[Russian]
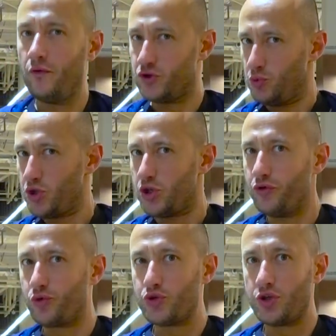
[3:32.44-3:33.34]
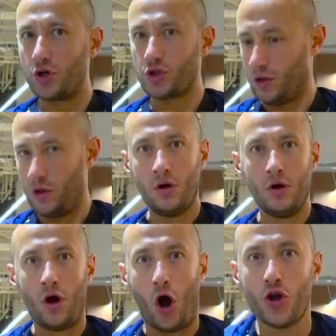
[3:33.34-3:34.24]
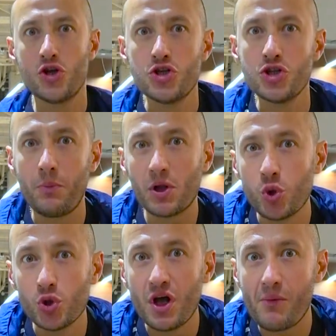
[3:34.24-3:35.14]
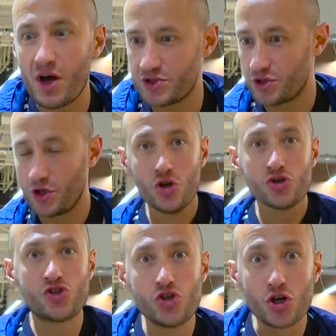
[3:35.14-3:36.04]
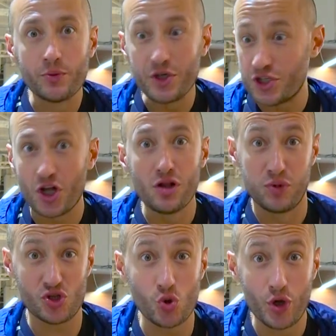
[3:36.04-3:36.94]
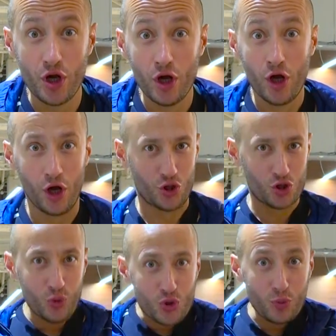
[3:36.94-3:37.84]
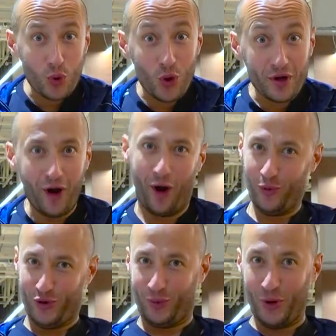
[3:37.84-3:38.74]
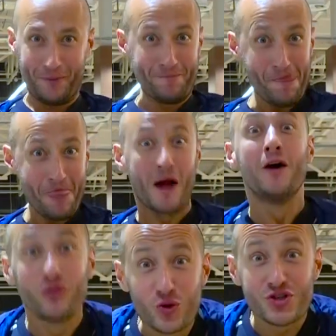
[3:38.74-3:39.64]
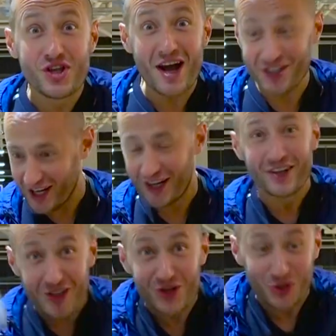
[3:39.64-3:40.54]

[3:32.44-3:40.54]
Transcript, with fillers: В смысле не вкусняшка? А если на батон намазать сыром и с колбасой, это же бутерброд. А бутерброд вкусняшка, так